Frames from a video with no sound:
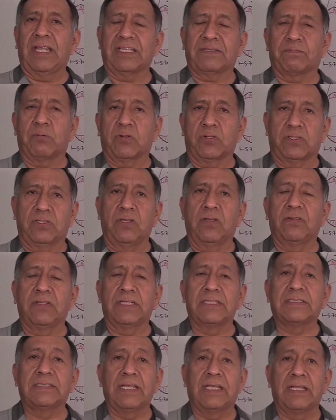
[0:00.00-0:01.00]
de las
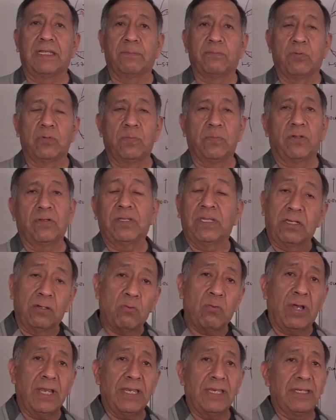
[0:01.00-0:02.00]
porciones del pulmón,
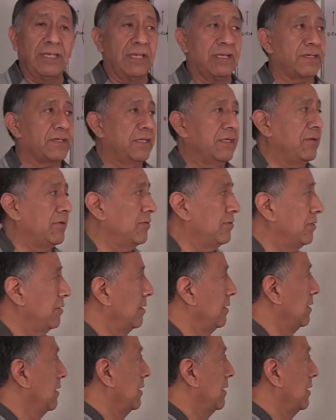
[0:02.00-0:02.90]
igual en el riñón